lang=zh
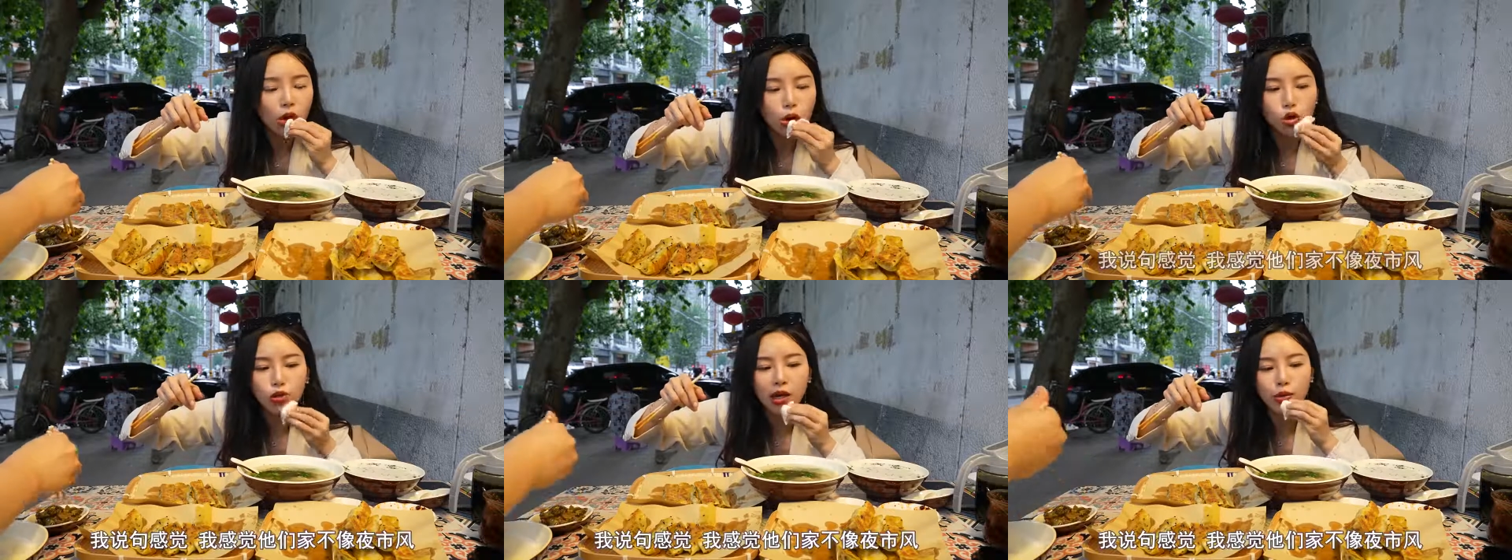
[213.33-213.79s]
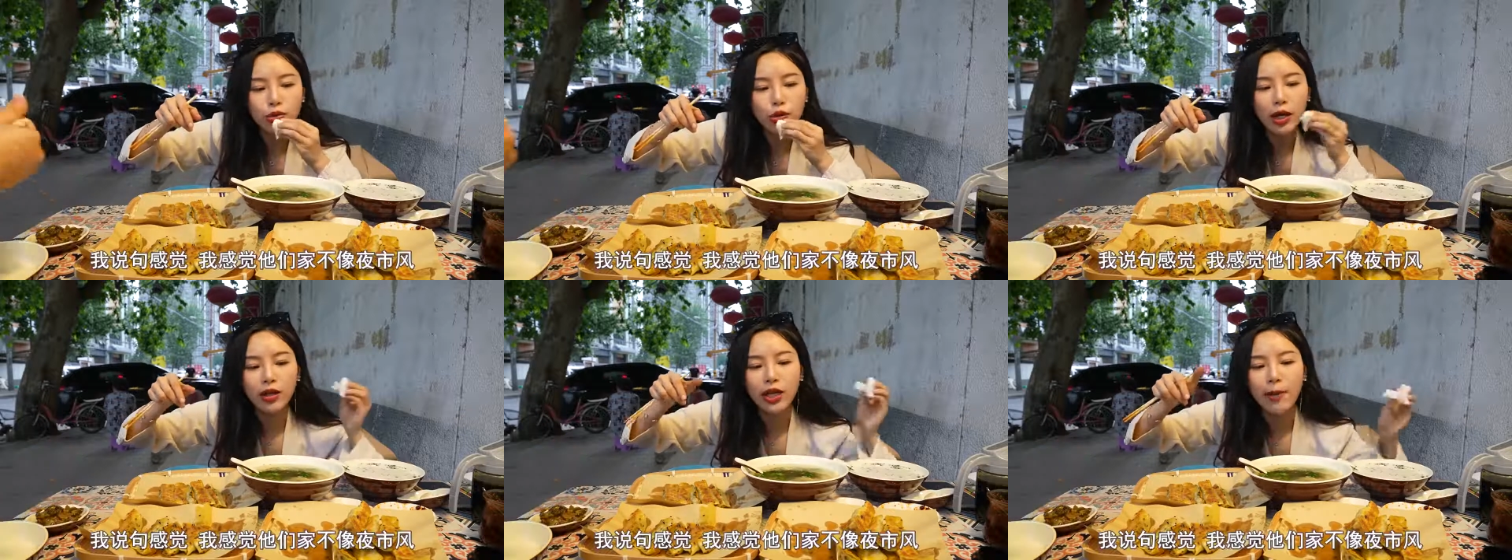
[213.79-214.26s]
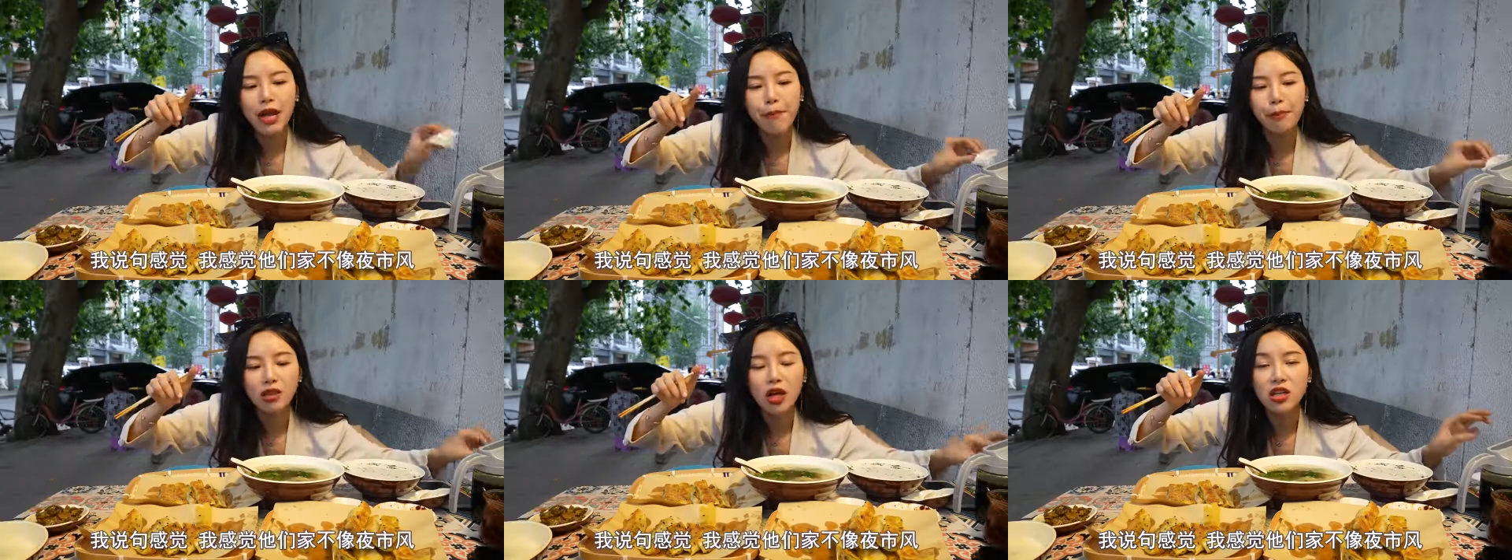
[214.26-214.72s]
我说就感觉，我感觉他们
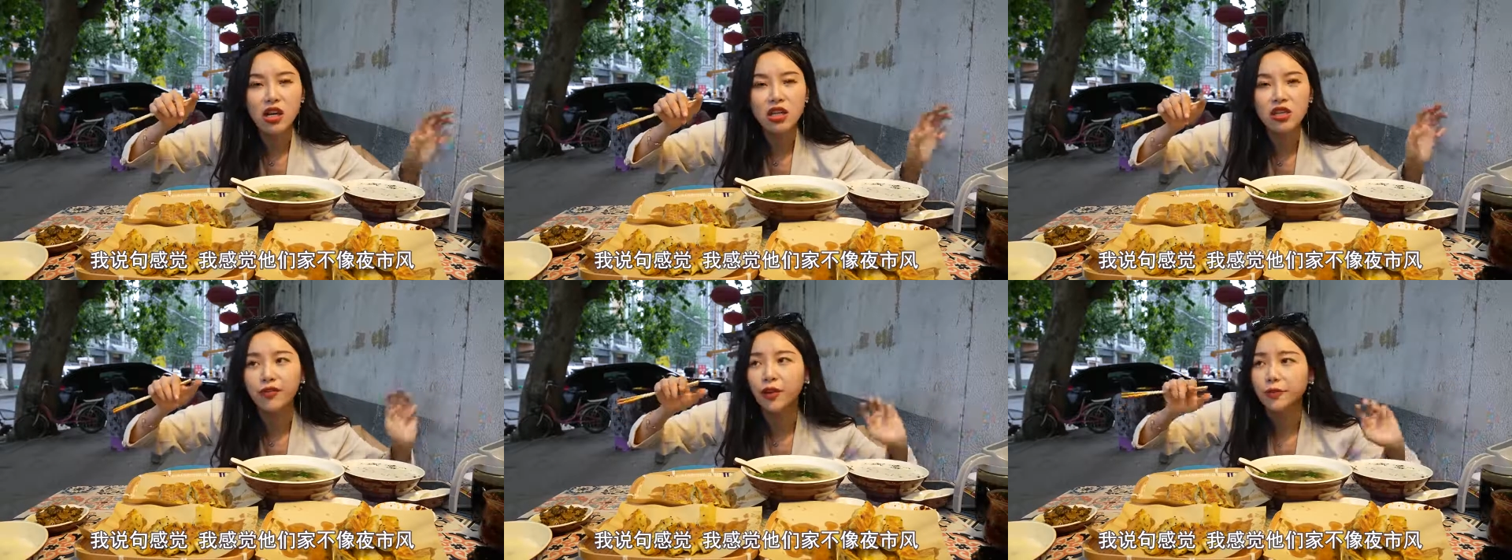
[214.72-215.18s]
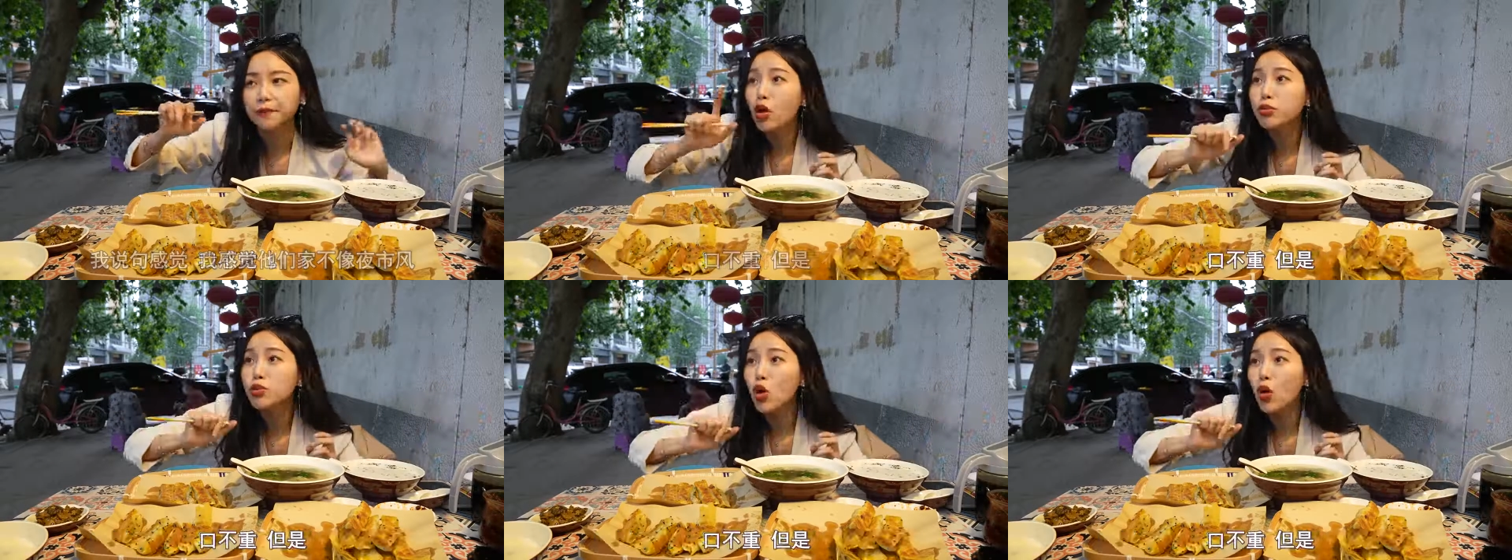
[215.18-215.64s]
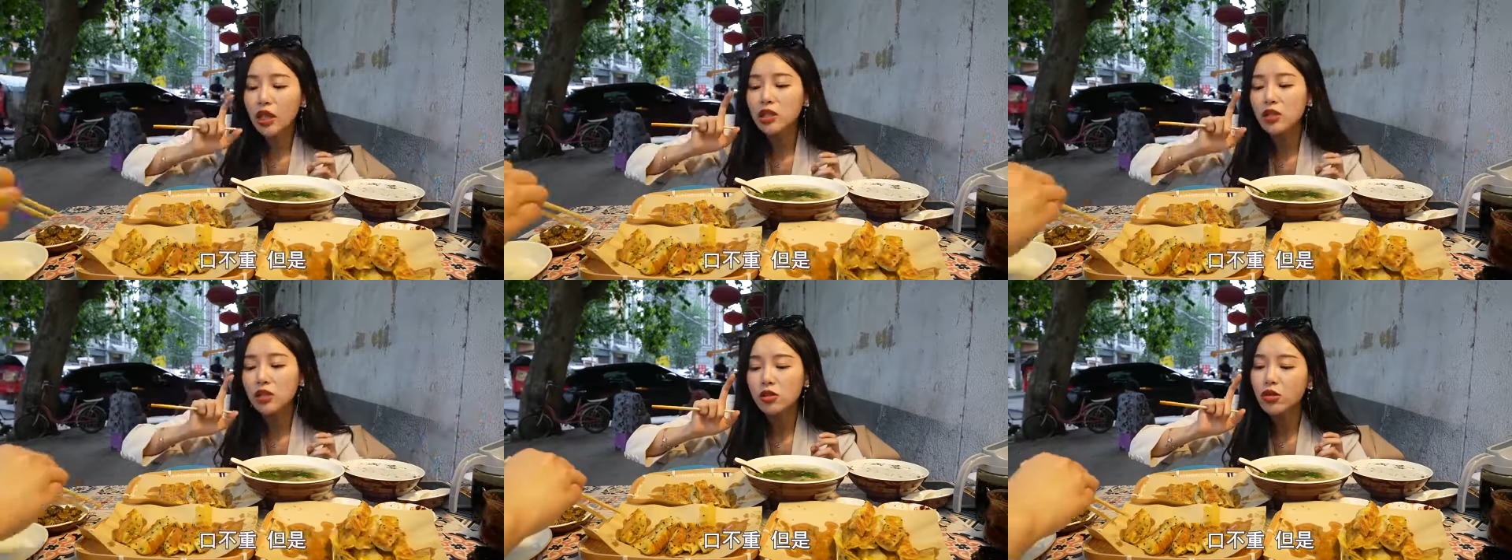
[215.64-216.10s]
家不像夜市风，口不重，
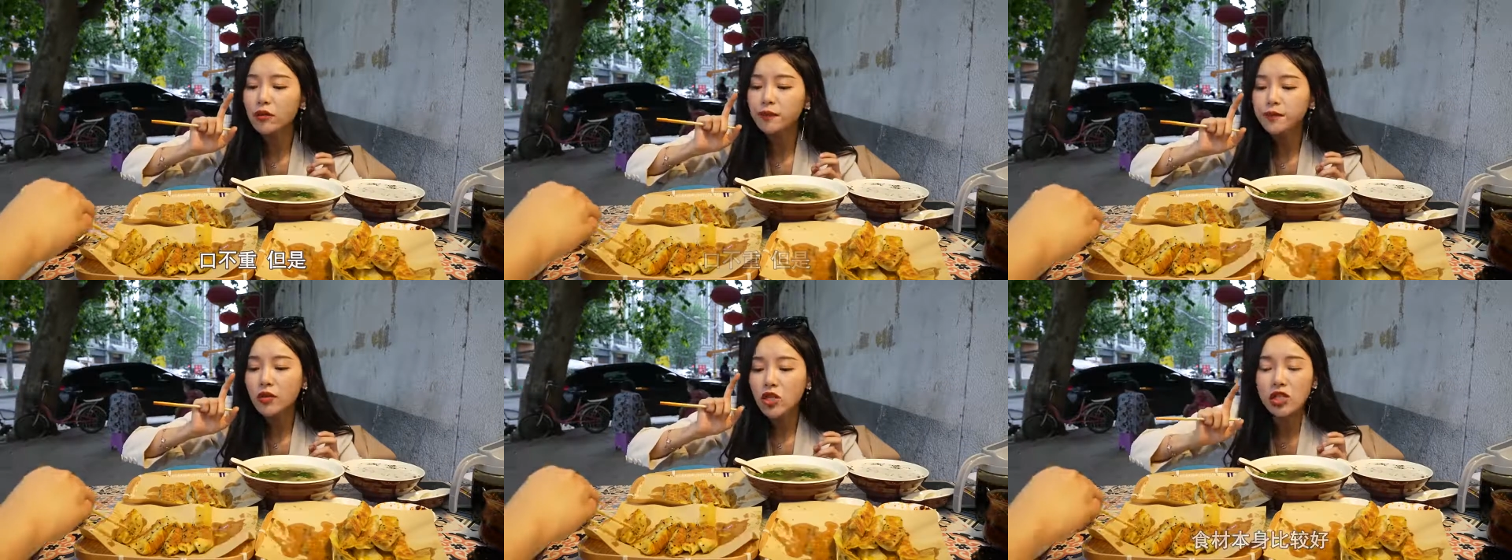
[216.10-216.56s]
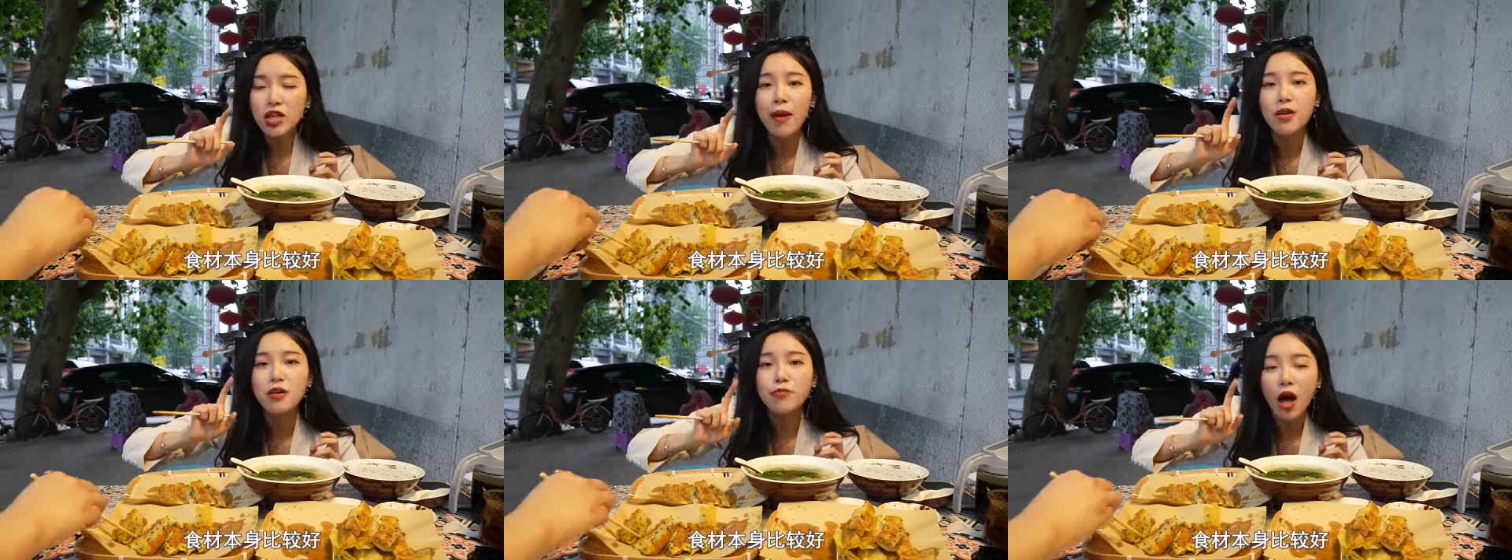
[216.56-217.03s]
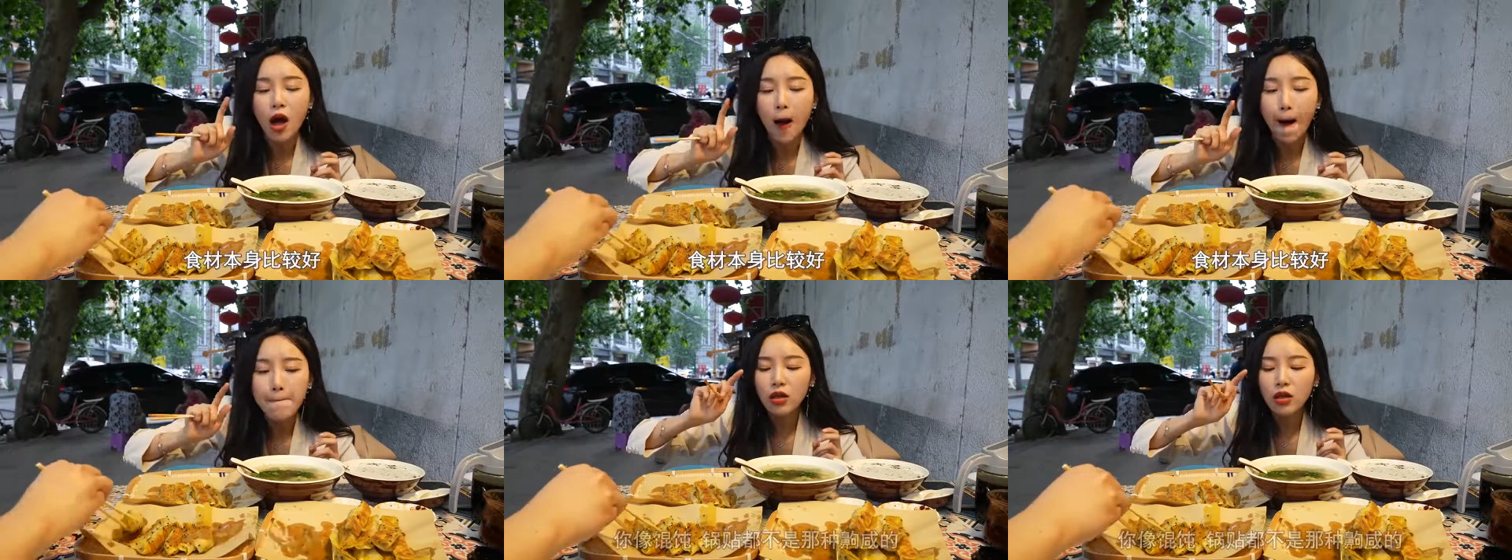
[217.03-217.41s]
但是食材本身比较好。